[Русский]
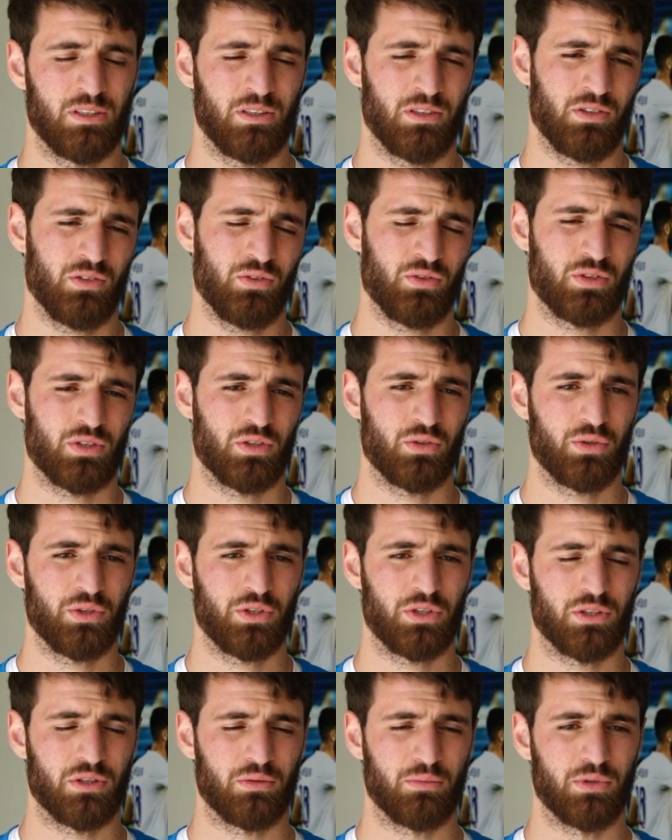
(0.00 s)
Ну,
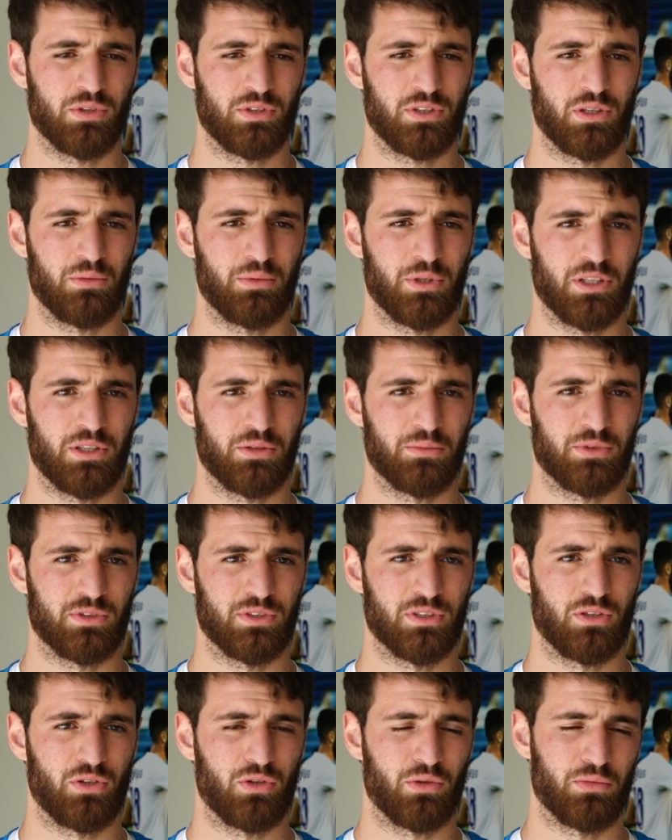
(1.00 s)
заочно был с ребятами
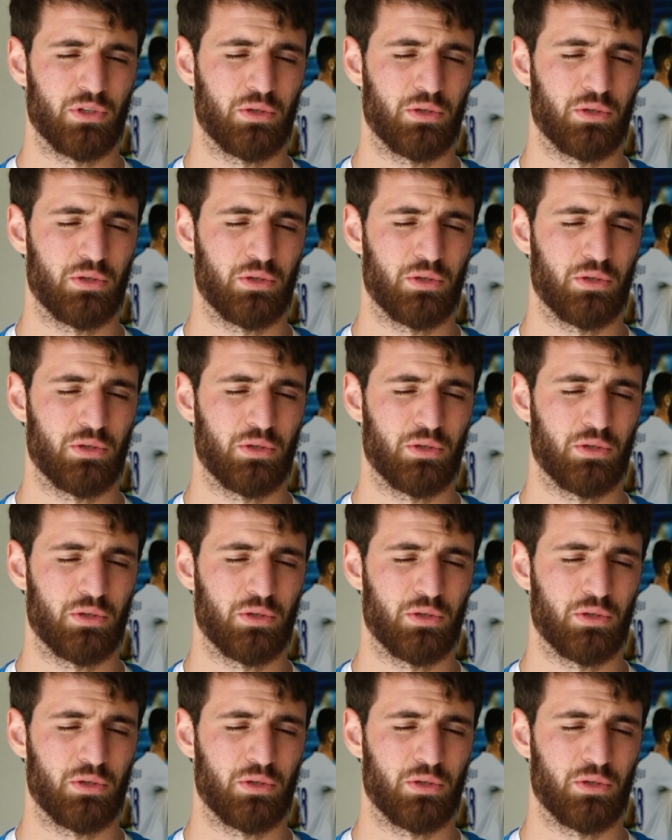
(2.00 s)
знаком,